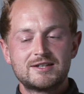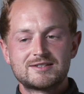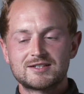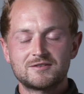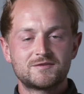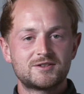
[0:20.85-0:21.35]

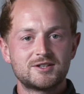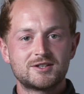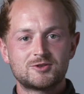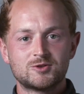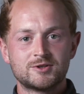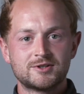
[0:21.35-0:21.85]

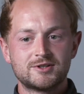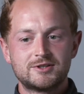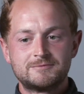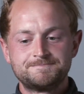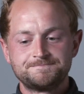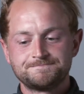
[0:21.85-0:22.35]
saftig und
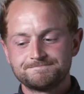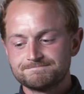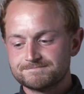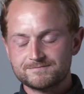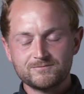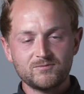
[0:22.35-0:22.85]
ähm,
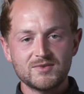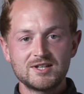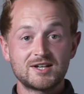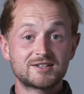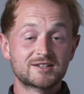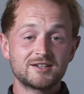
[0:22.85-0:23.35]

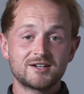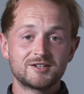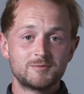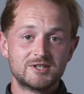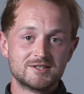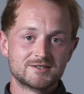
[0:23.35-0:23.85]
ja,
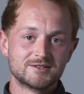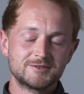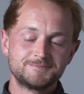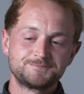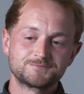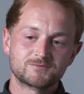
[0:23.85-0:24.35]
trinkanimirend sind.